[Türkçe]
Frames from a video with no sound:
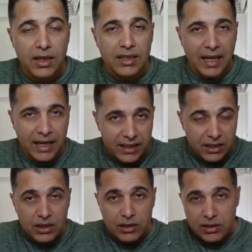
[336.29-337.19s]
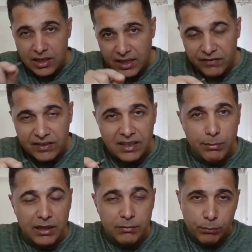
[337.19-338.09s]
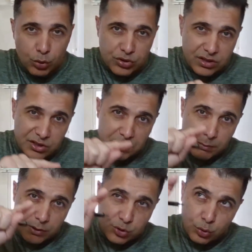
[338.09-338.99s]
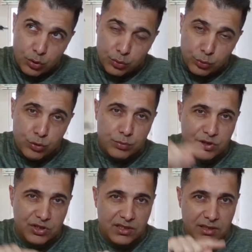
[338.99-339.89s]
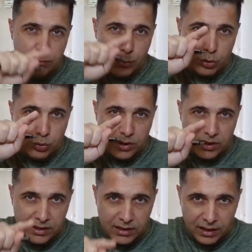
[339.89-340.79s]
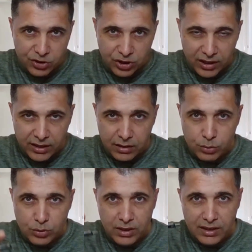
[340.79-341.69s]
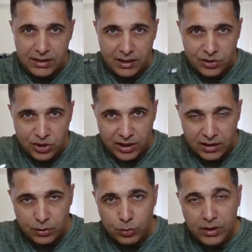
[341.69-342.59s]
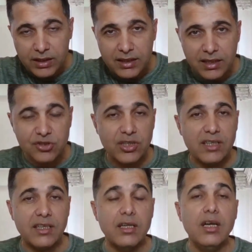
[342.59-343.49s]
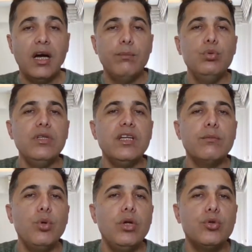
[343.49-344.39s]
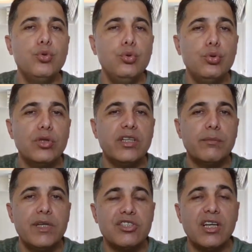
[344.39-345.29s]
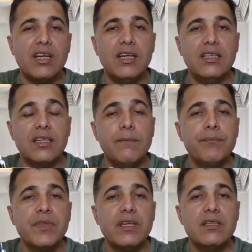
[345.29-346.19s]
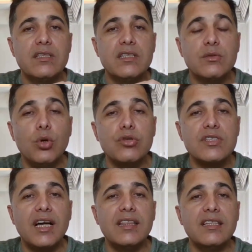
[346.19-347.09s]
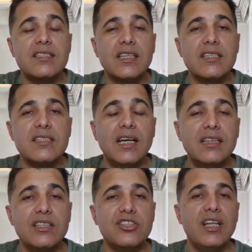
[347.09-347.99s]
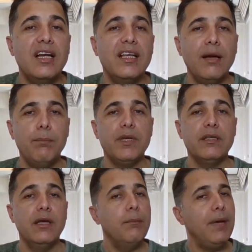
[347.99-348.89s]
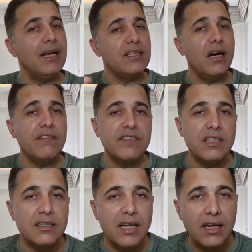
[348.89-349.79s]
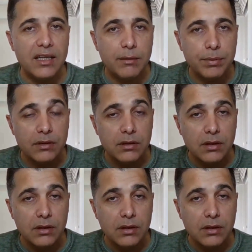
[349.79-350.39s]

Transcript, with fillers: Yani grafiklere bakın borsada hiçbir zaman şöyle dümdüz bir çizgi değil. Böyle yukarı gider aşağıya gelir yukarıya gider aşağıya gelir yukarıya gider aşağıya gider. Ha bunlara böyle günlük 45 dakikalık 4 e, saatlik 8 saatlik işlerle yapmayın. Belki haftalıklarla yapın.